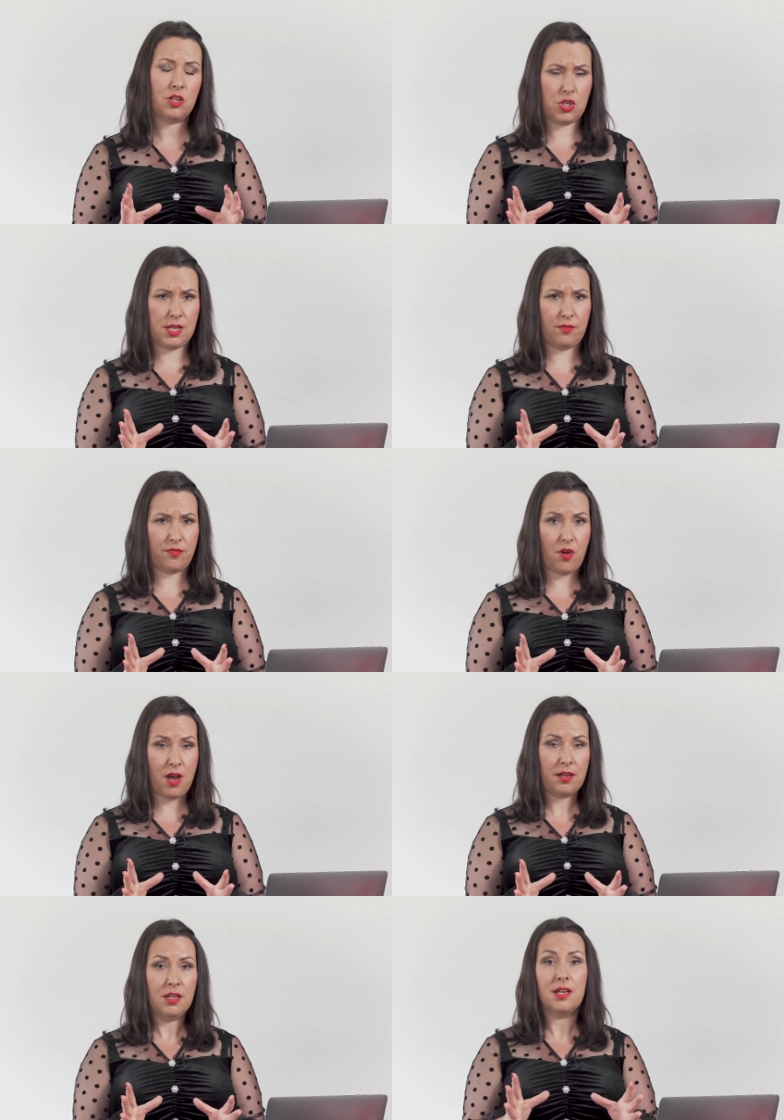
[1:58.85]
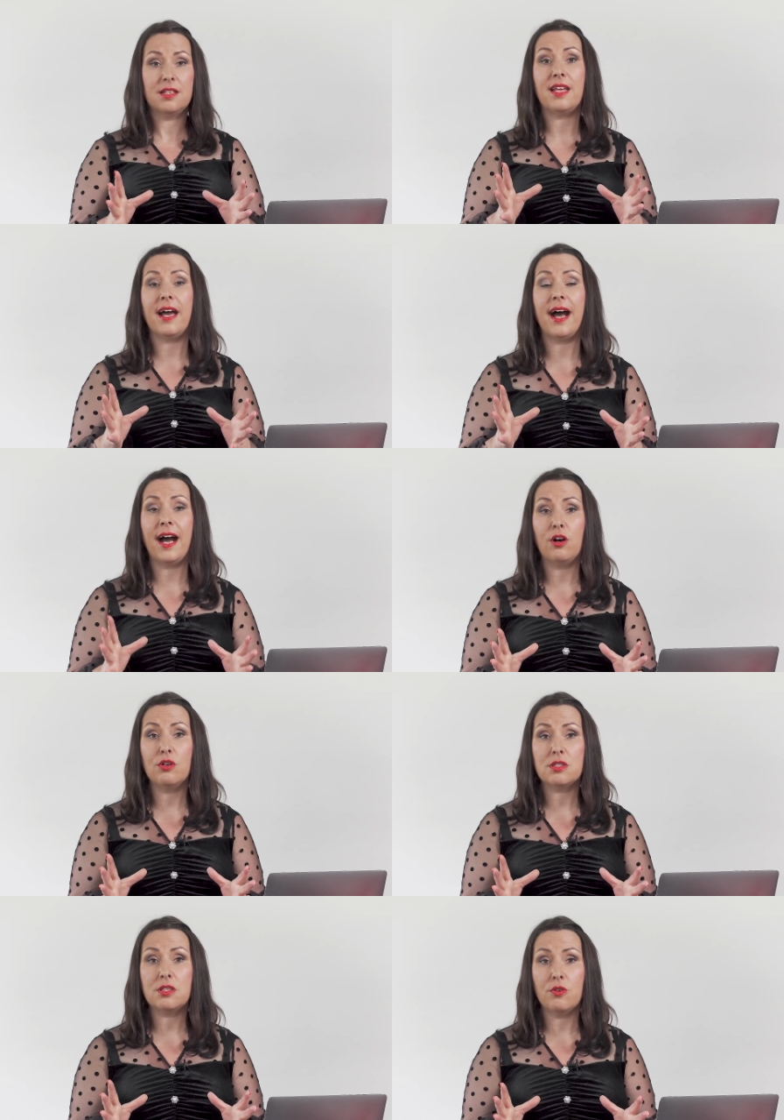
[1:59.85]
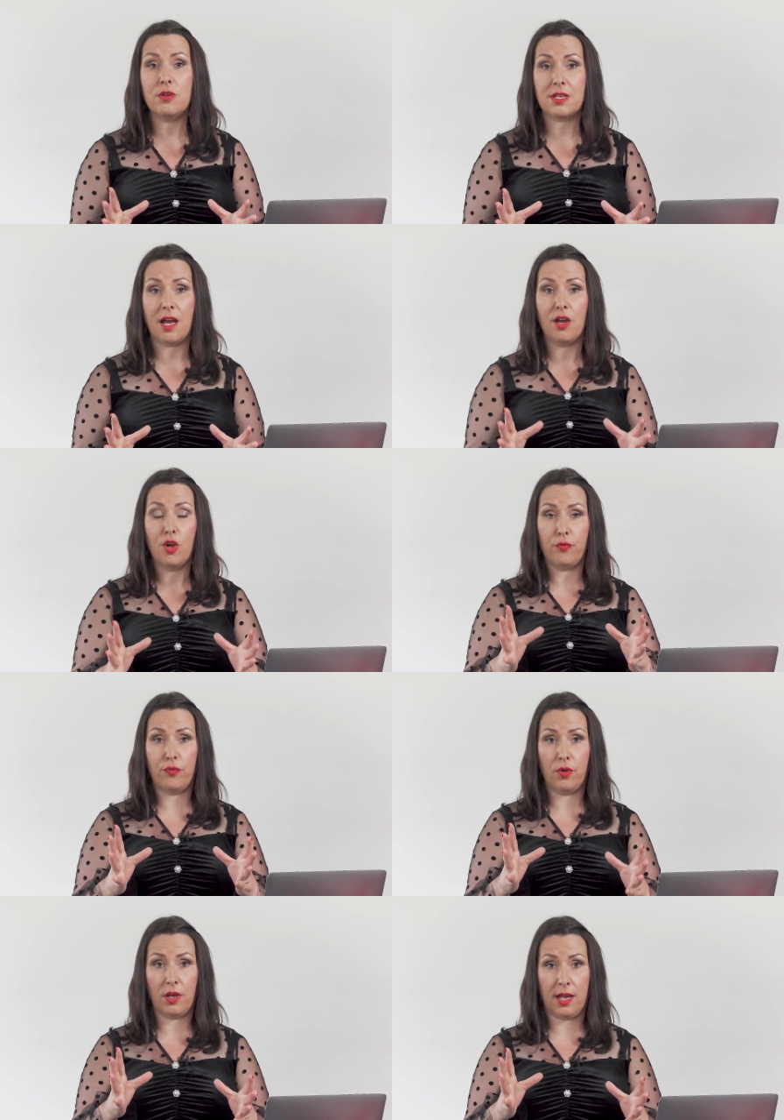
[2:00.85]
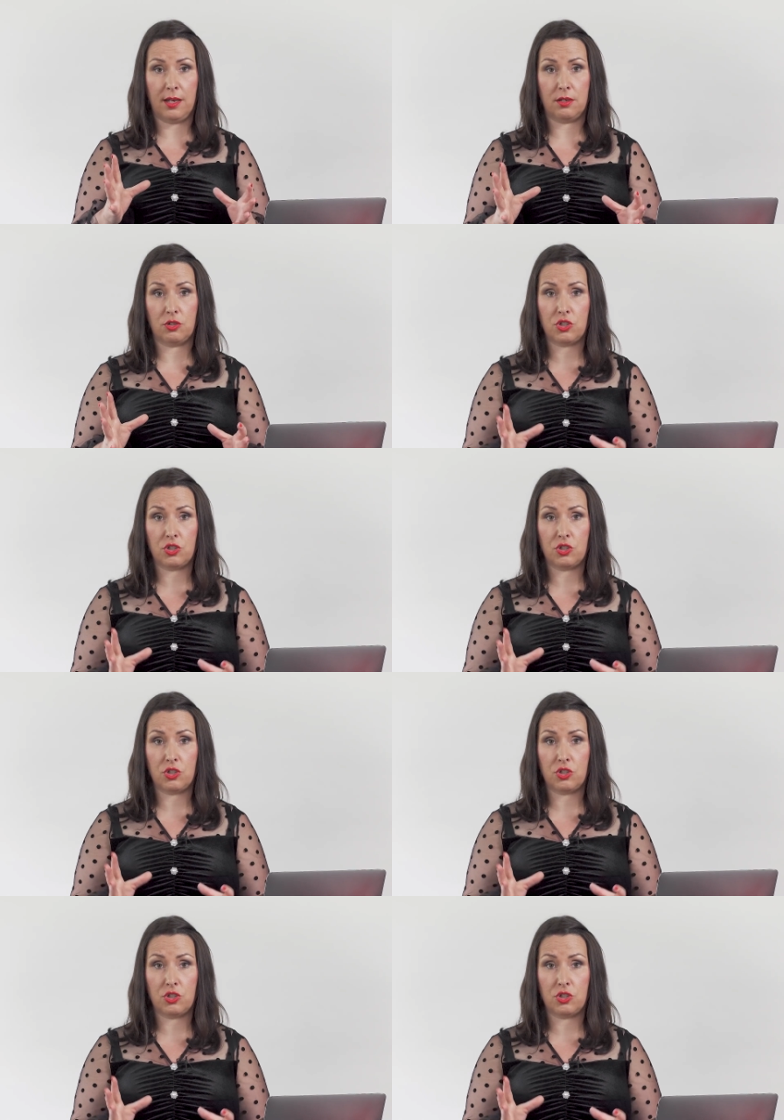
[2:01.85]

Stell dir vor, der Auslöser für eine